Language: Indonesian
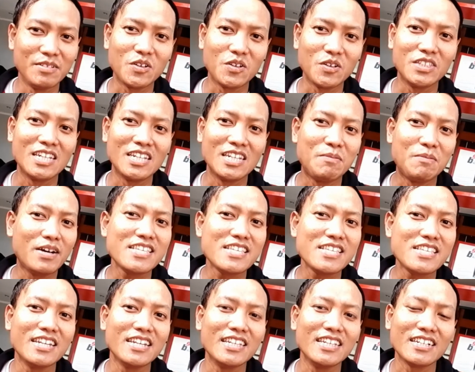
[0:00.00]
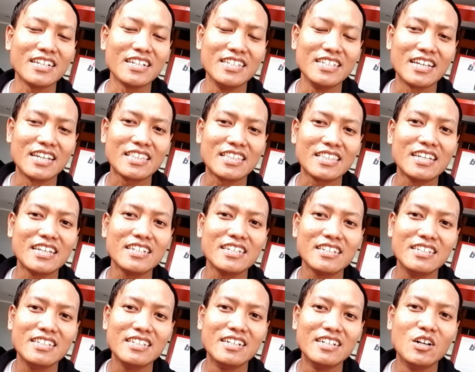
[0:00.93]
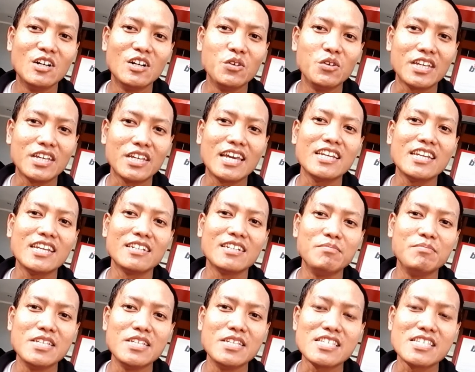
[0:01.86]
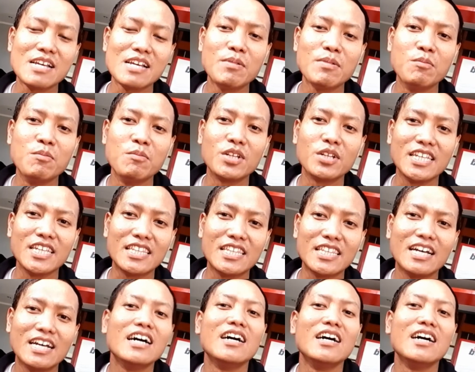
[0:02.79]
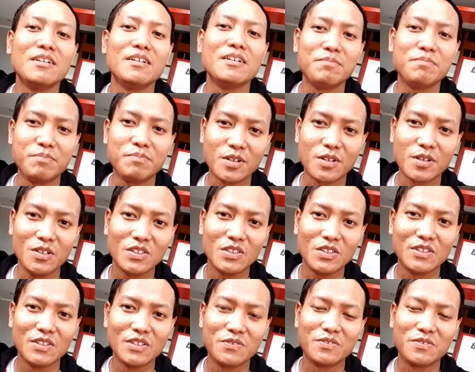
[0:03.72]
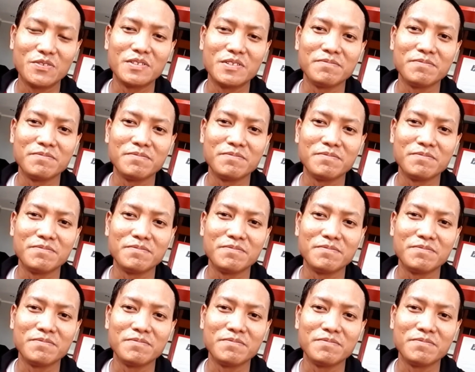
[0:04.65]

berikutnya apa aja kegiatan weekend yang bisa membuat kita produktif